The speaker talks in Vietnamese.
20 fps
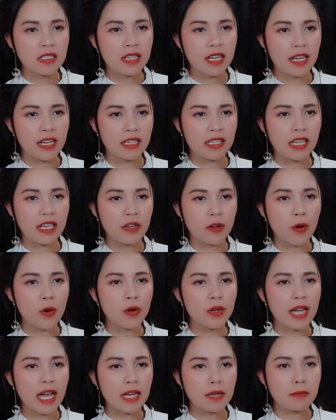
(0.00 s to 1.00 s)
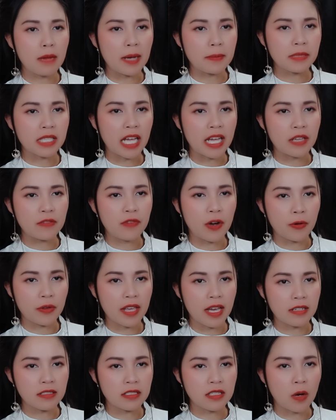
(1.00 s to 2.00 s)
Kẻ thì cố gắng bám tay vào
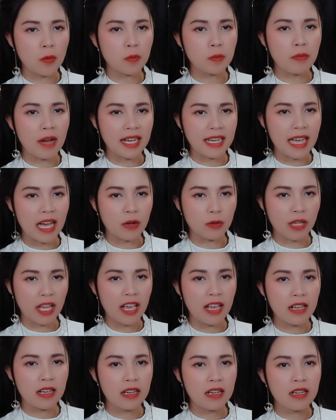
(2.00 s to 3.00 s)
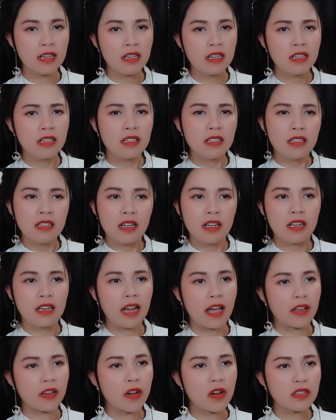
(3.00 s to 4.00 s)
chắn sông mà gào thét.
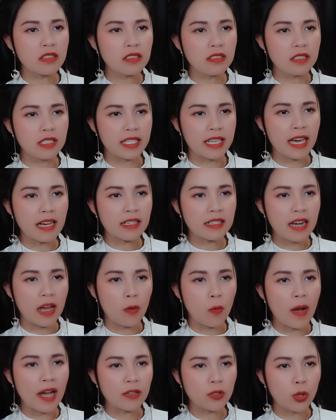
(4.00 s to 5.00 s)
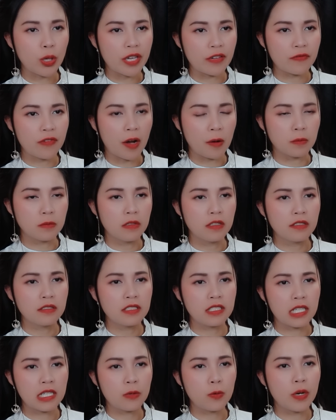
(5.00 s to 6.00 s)
Lại có người chắc đã quá tuyệt vọng,
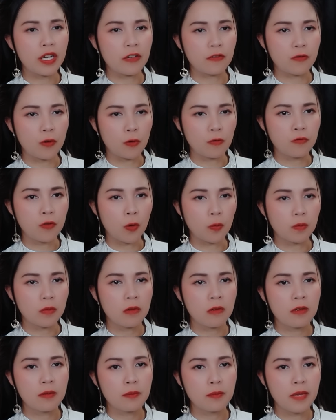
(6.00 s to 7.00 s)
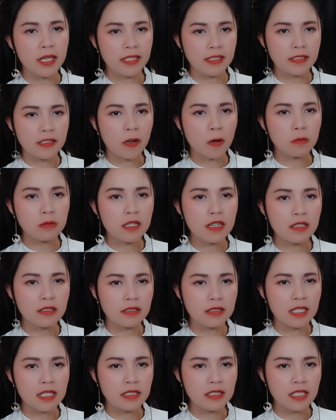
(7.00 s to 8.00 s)
chỉ quỳ phủ phục miệng không
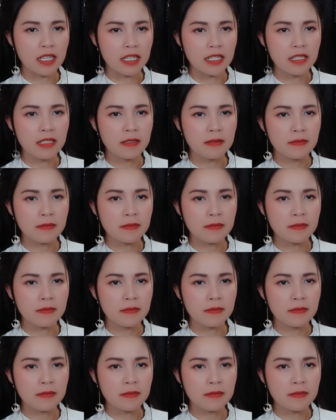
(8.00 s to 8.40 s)
ngừng rên rỉ.